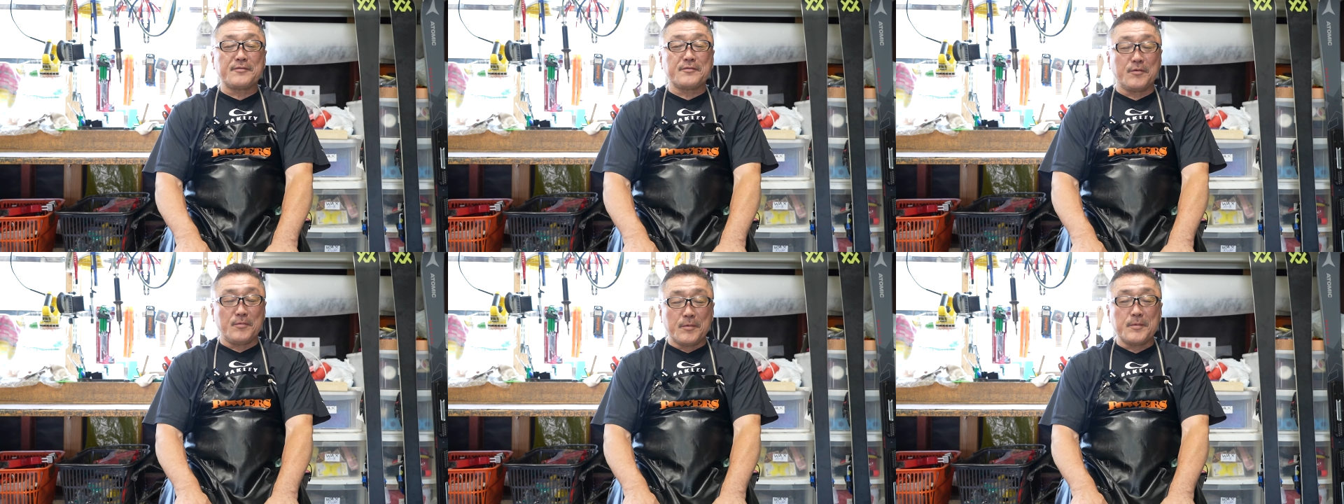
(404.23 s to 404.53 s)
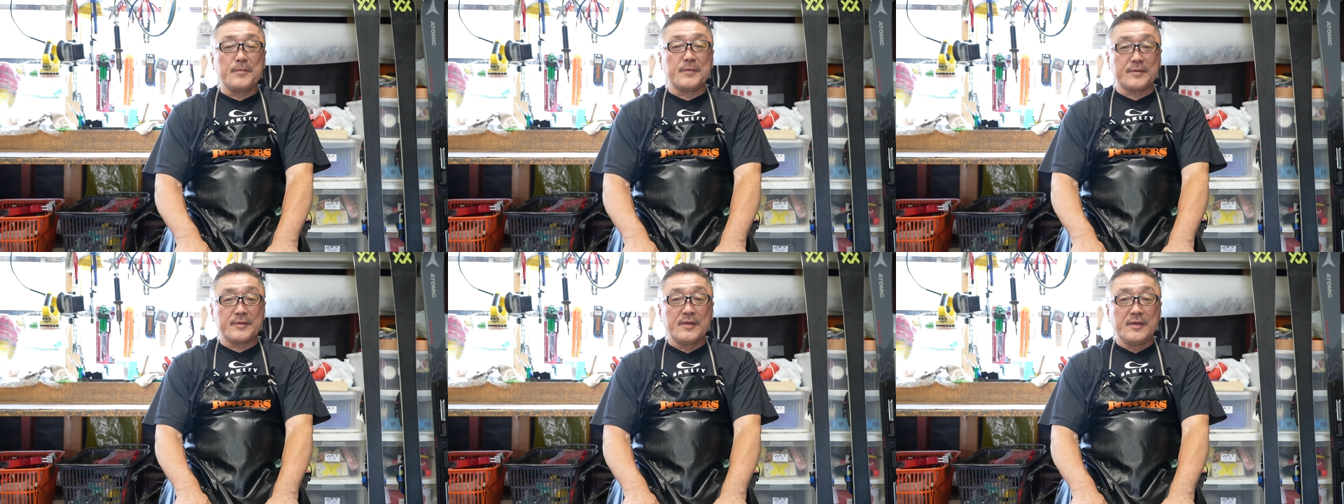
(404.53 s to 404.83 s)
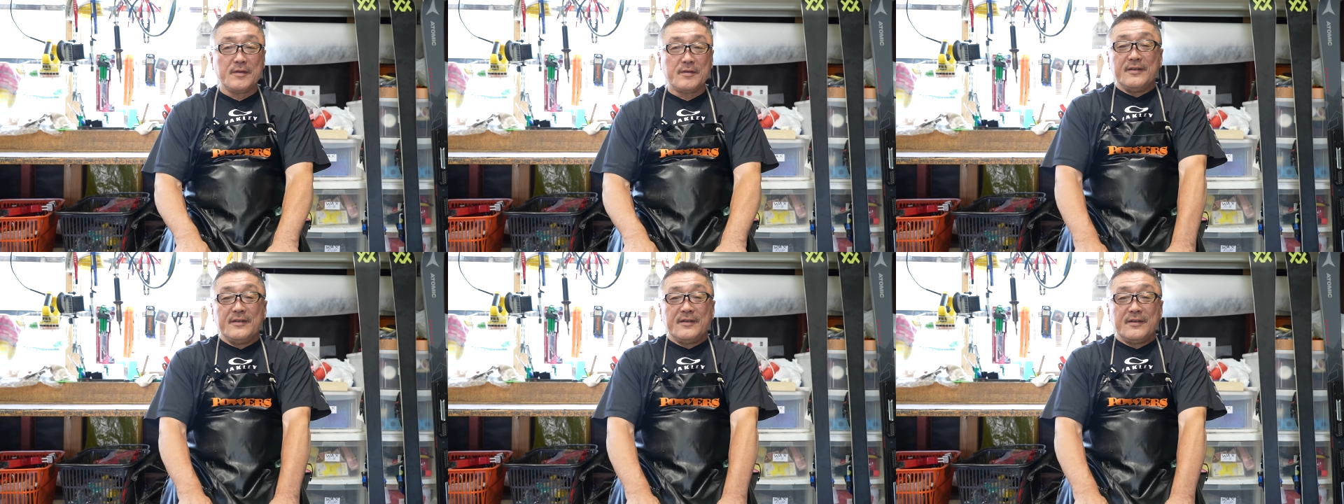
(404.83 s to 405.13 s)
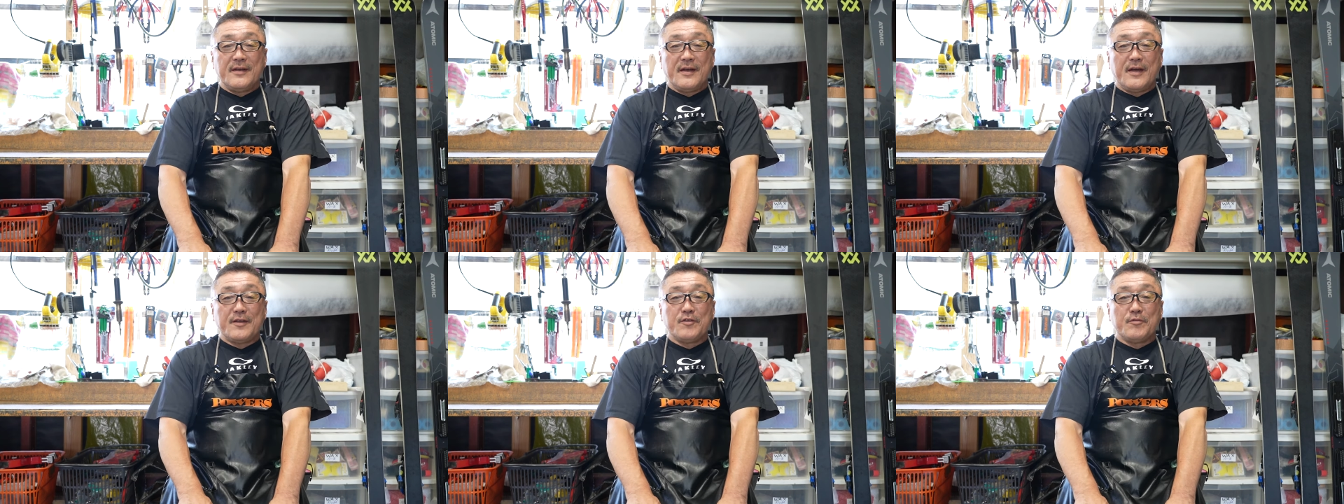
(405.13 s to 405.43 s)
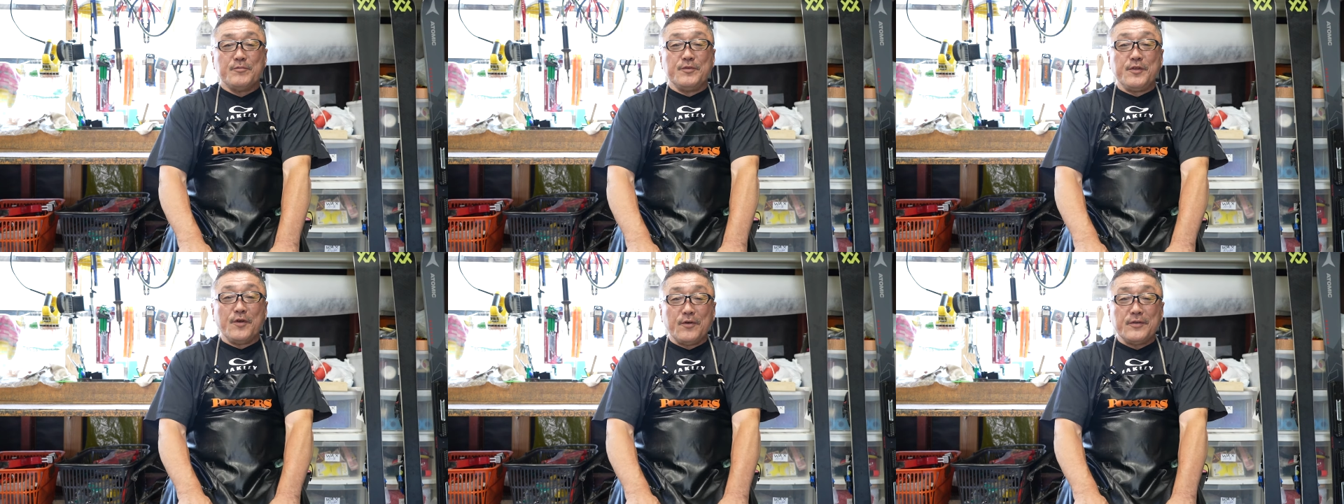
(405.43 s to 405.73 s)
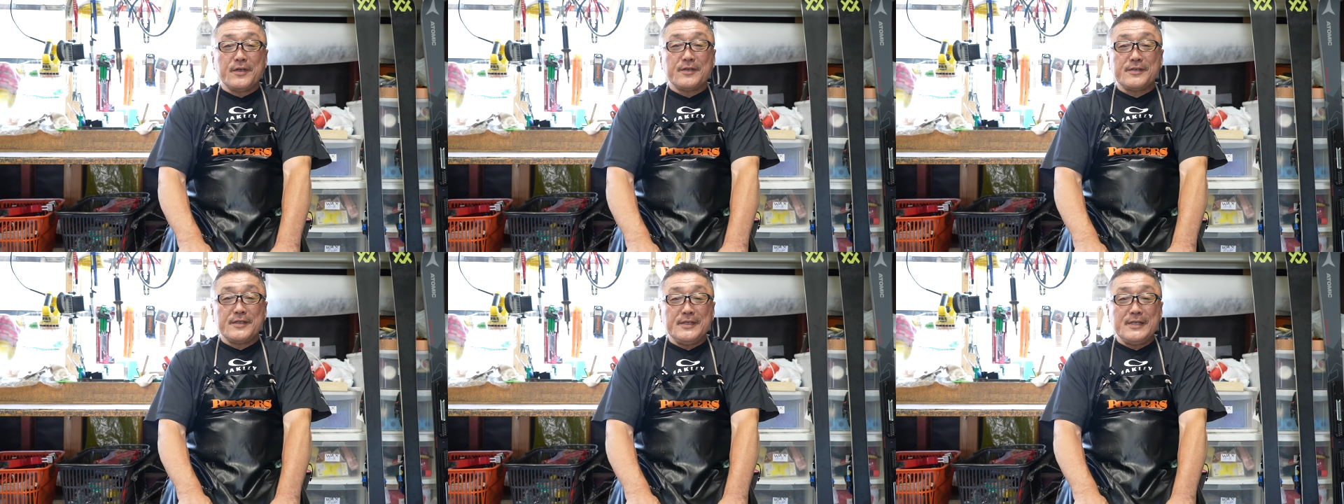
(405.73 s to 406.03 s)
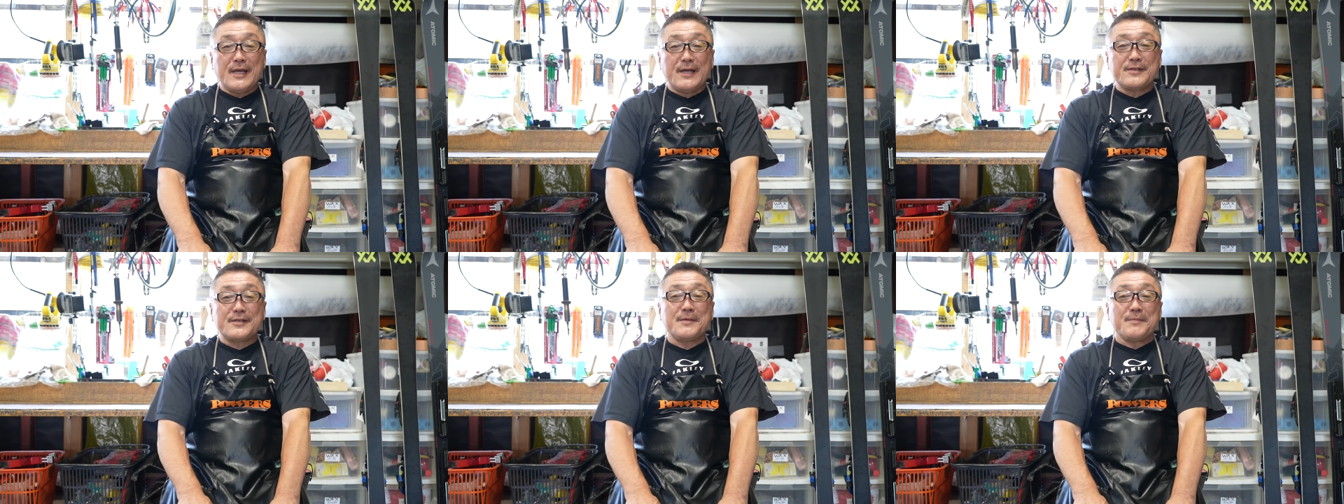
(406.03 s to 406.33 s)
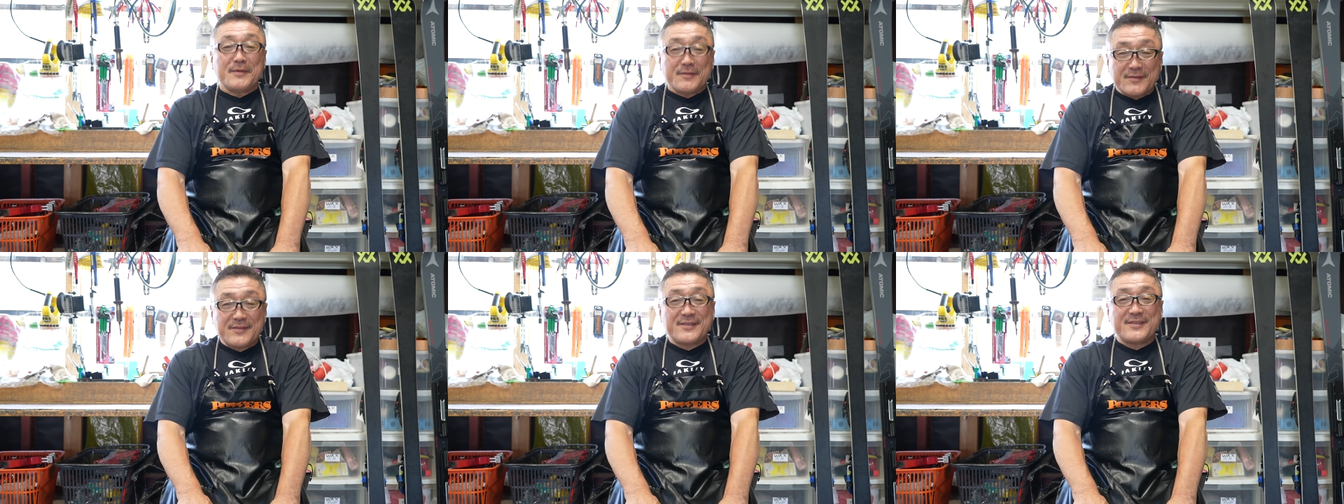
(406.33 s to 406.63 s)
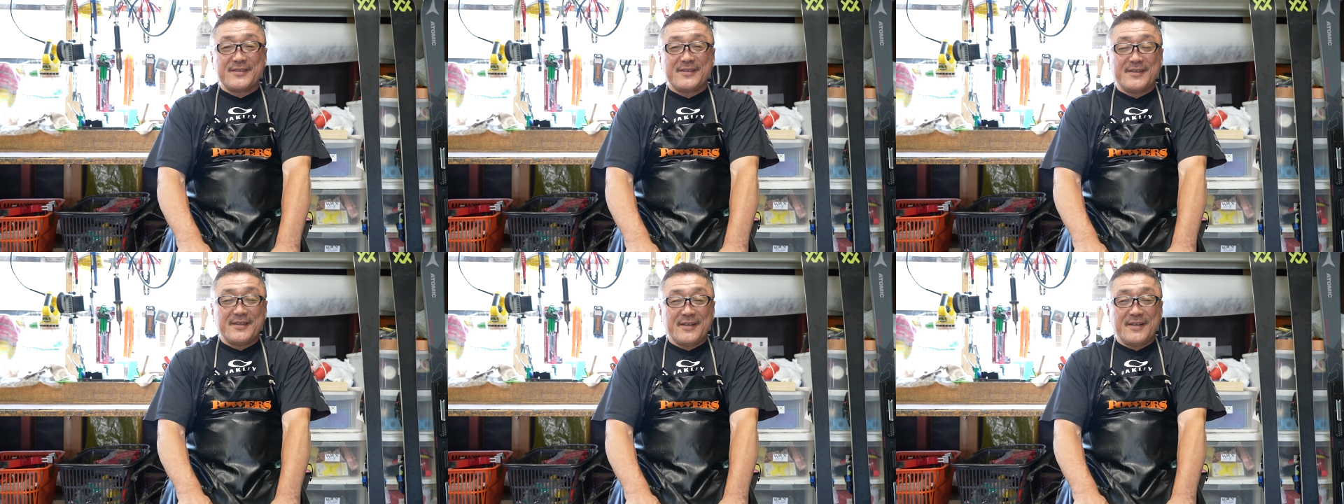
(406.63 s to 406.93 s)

と思いますあの無料で診断してます